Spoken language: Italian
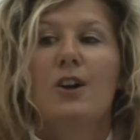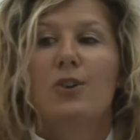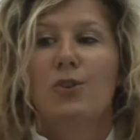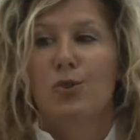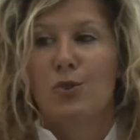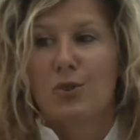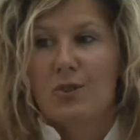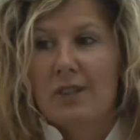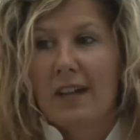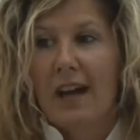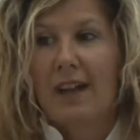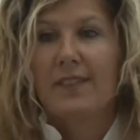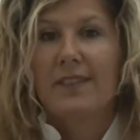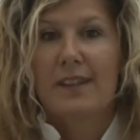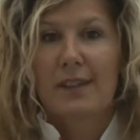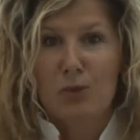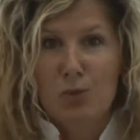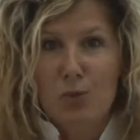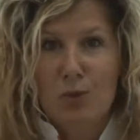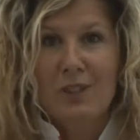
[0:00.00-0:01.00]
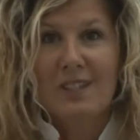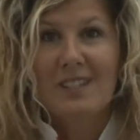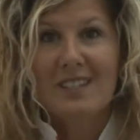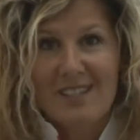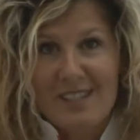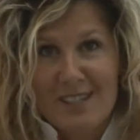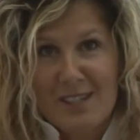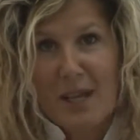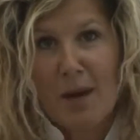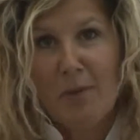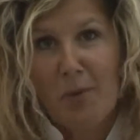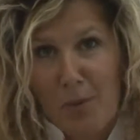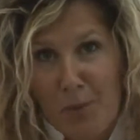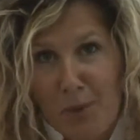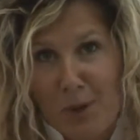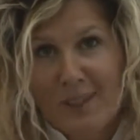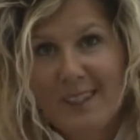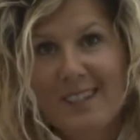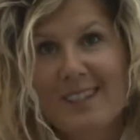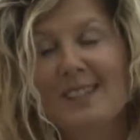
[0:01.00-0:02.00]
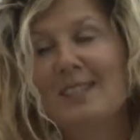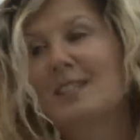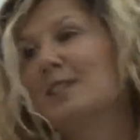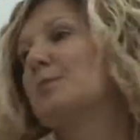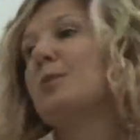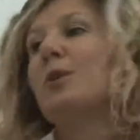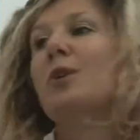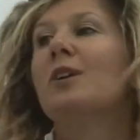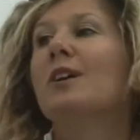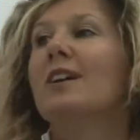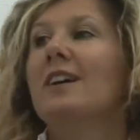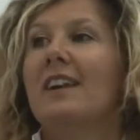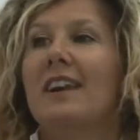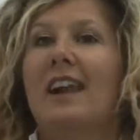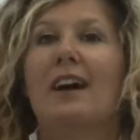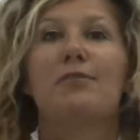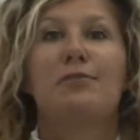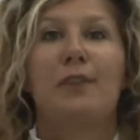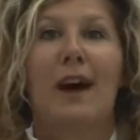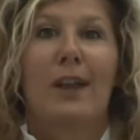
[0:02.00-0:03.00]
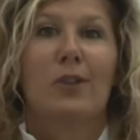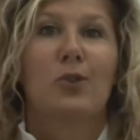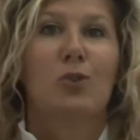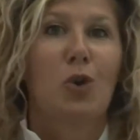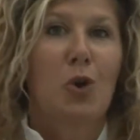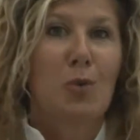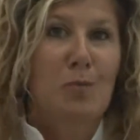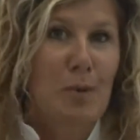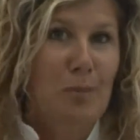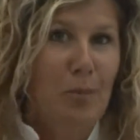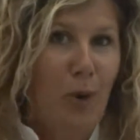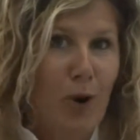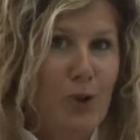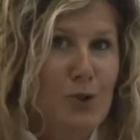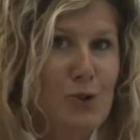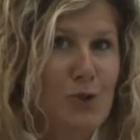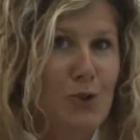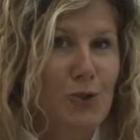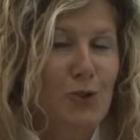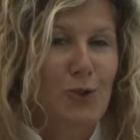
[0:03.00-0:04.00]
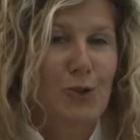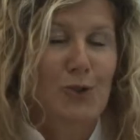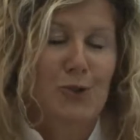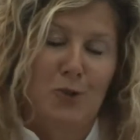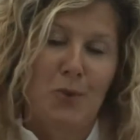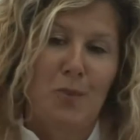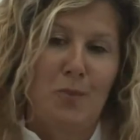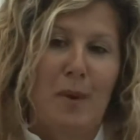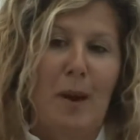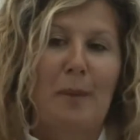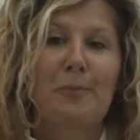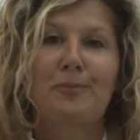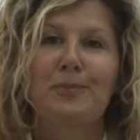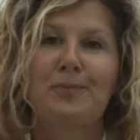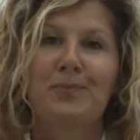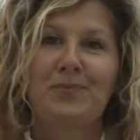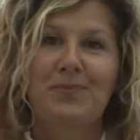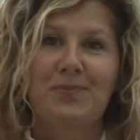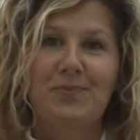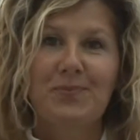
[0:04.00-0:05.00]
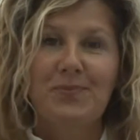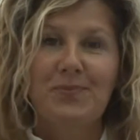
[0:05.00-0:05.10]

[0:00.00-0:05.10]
nonostante tutti insistiamo moltissimo, la fanno come possono insomma.